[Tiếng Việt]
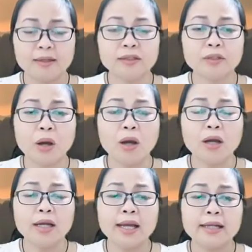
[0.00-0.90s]
Từ đó,
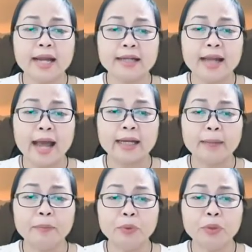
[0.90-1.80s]
Nan Đà
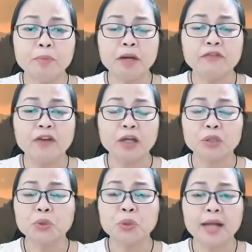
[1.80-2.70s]
đắm đuối bên vợ
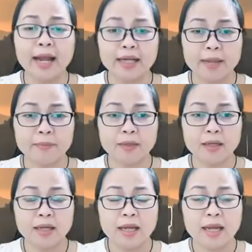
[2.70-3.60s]
suốt ngày đêm.
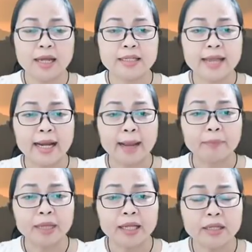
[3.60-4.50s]
Chàng cảm
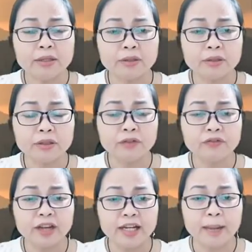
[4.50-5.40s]
thấy dường như
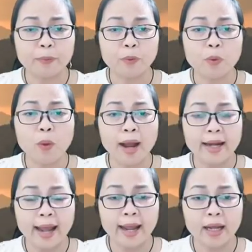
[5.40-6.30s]
vẻ đẹp của hoa
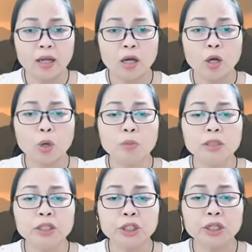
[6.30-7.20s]
lá cùng
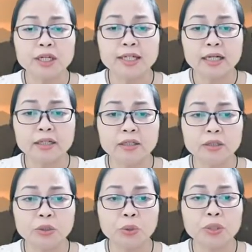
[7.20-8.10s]
hương trời sắc
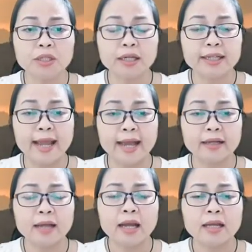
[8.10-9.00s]
nước của trần gian
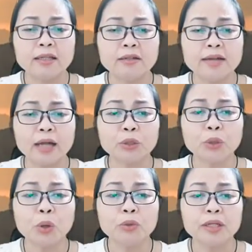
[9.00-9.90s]
như đã
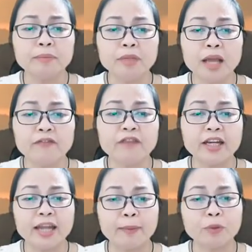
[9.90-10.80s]
tô điểm thêm vẻ
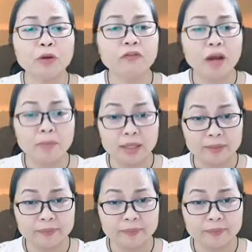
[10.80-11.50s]
đẹp cho vợ mình.